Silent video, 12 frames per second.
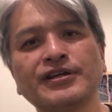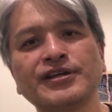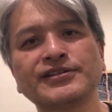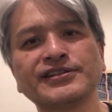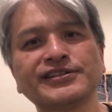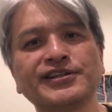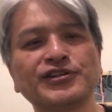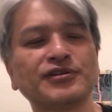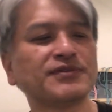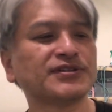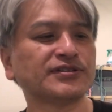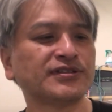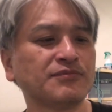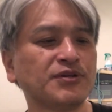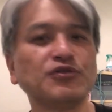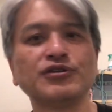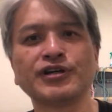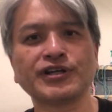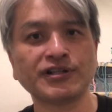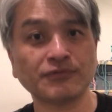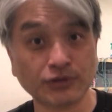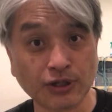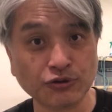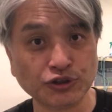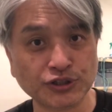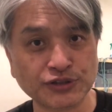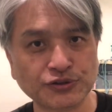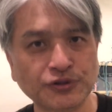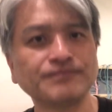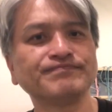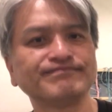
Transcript: 掲載されてますんで、見るだけでも楽しいですよ。